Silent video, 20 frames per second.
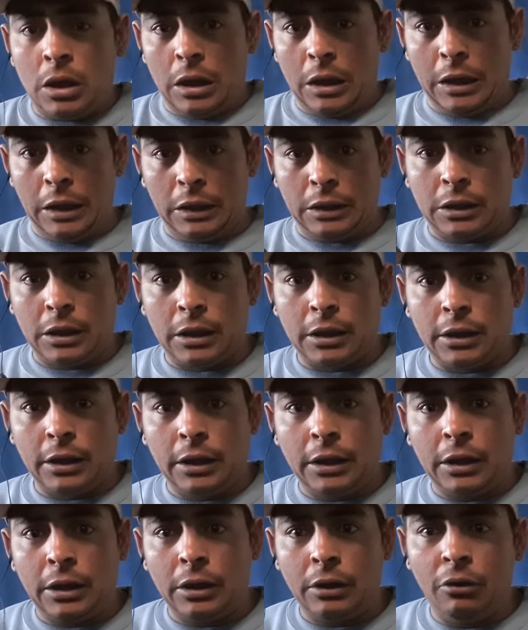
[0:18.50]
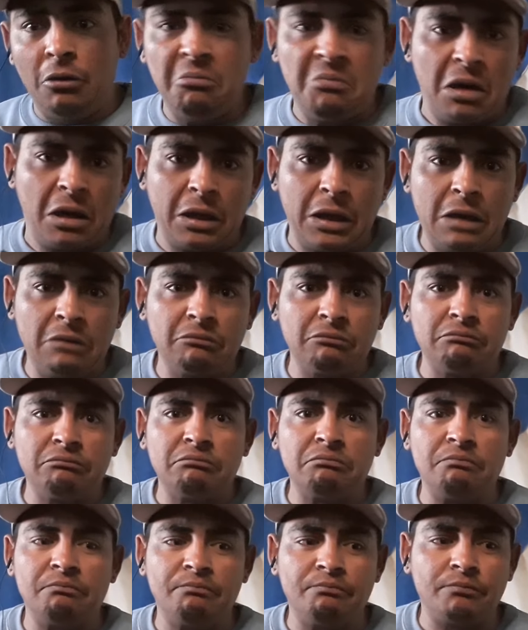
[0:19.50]
Este, hoy más que
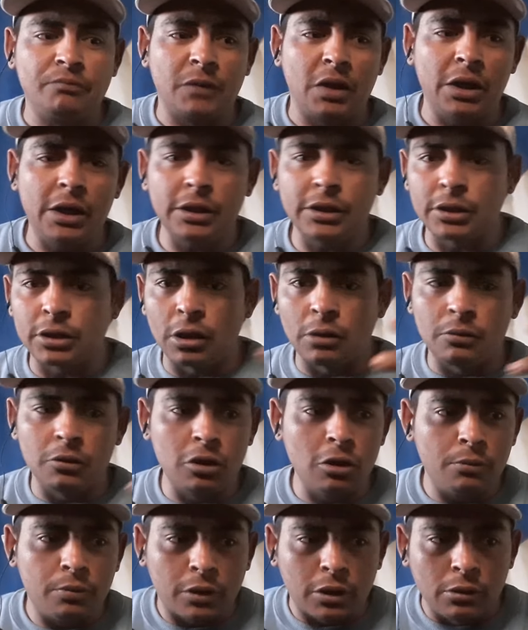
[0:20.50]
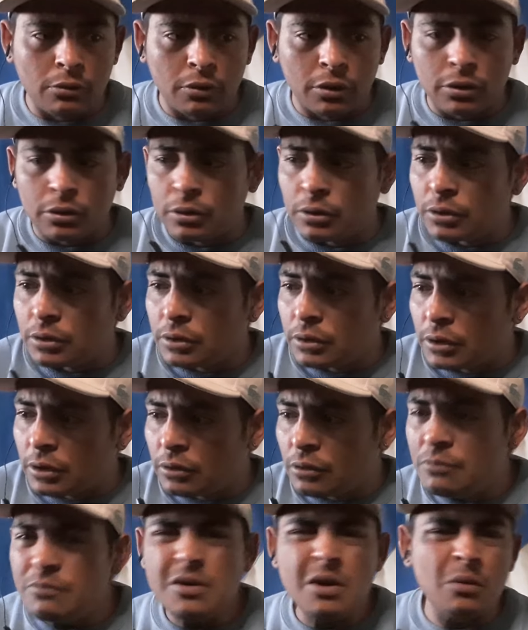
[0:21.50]
nada, querés este video porque, bueno, este,
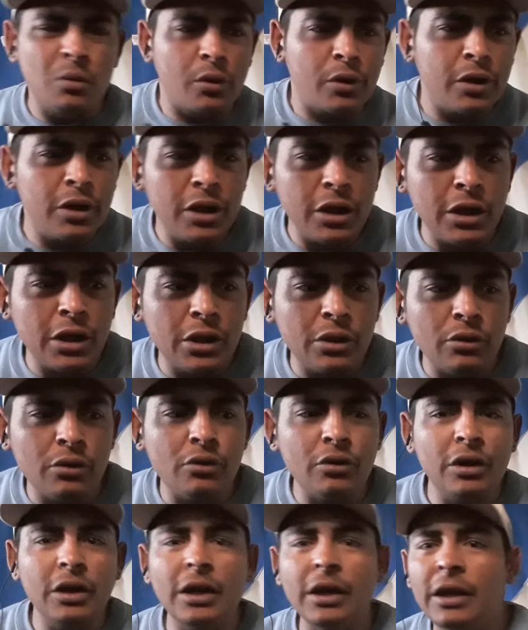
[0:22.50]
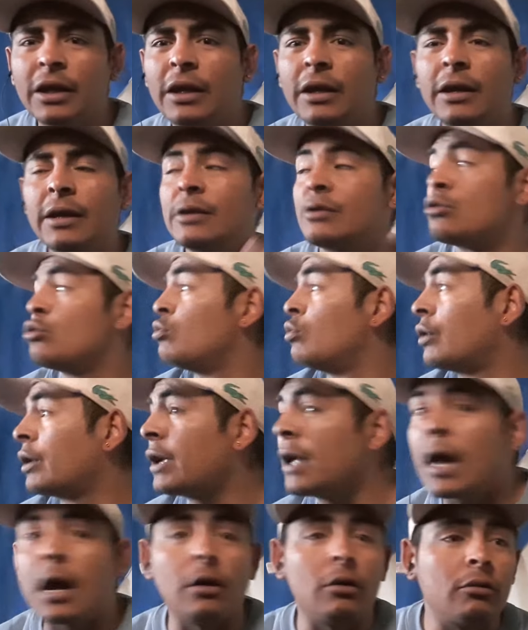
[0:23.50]
estoy muy aburrido, digo, ¿qué, subo?
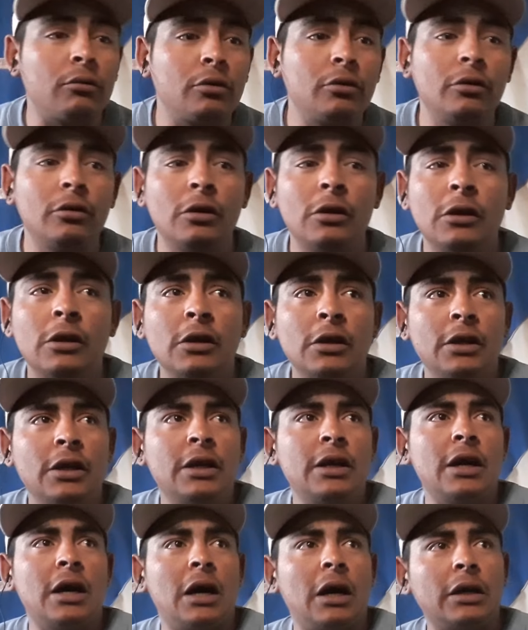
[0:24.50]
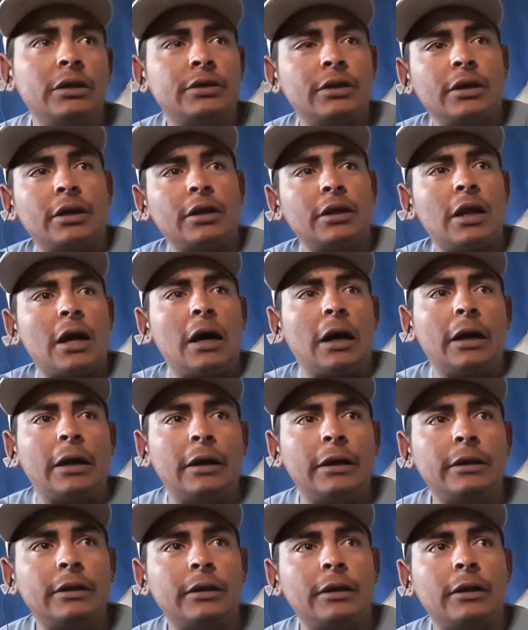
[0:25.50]
¿Qué hago, no? Así que nada,
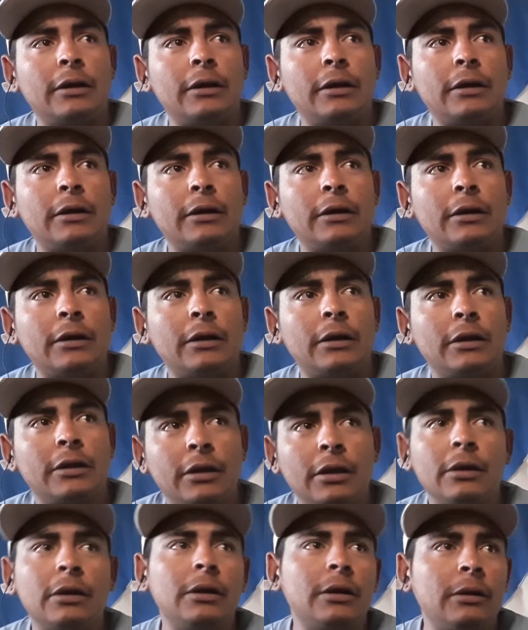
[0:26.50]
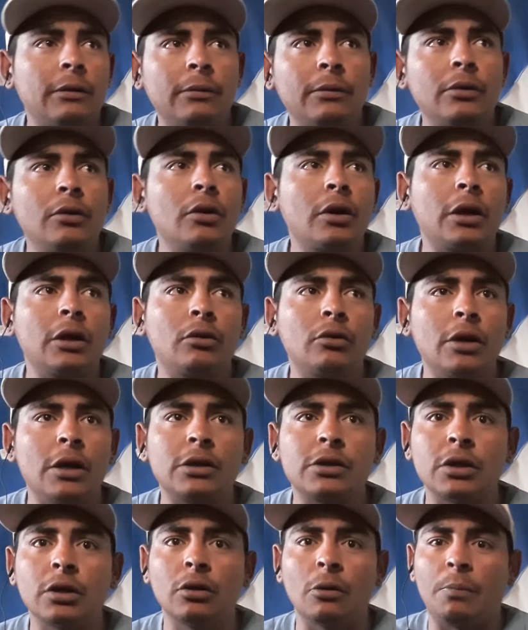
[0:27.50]
este, este video que estoy
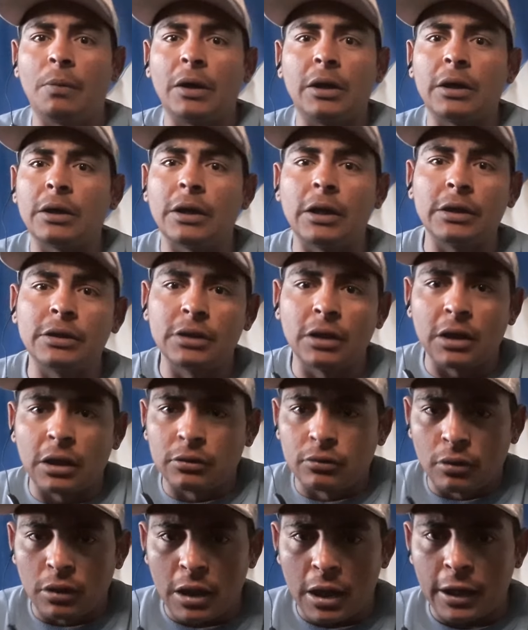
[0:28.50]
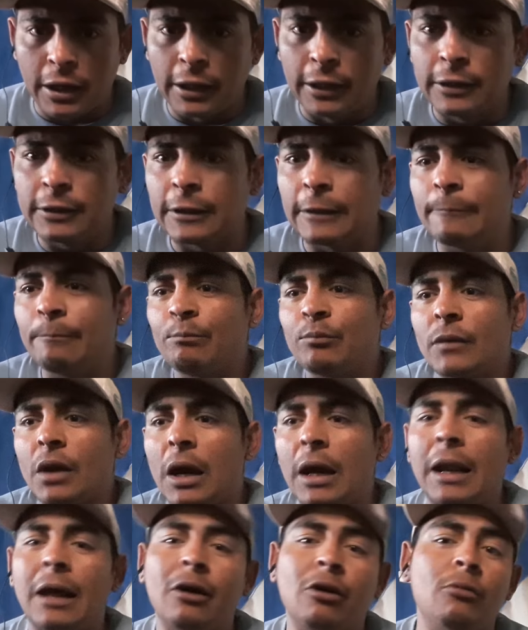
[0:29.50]
haciendo es para agradecerle a toda la gente
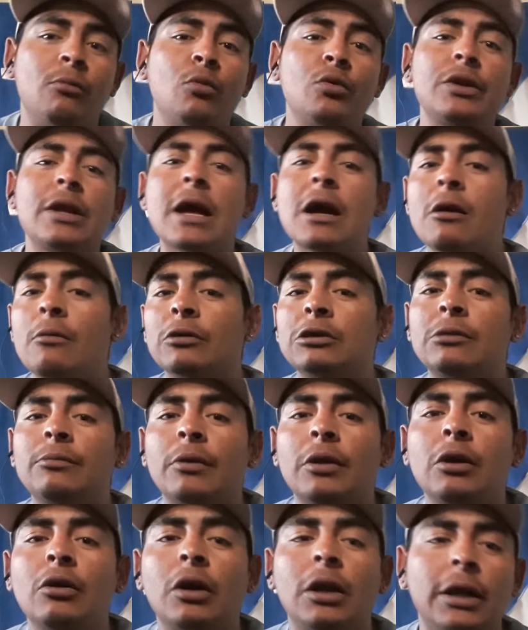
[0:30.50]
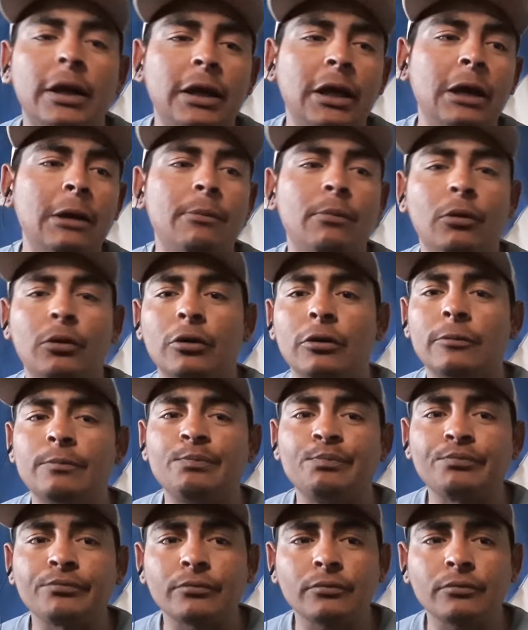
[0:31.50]
a la comunidad, como siempre digo, al equipo, ¿no?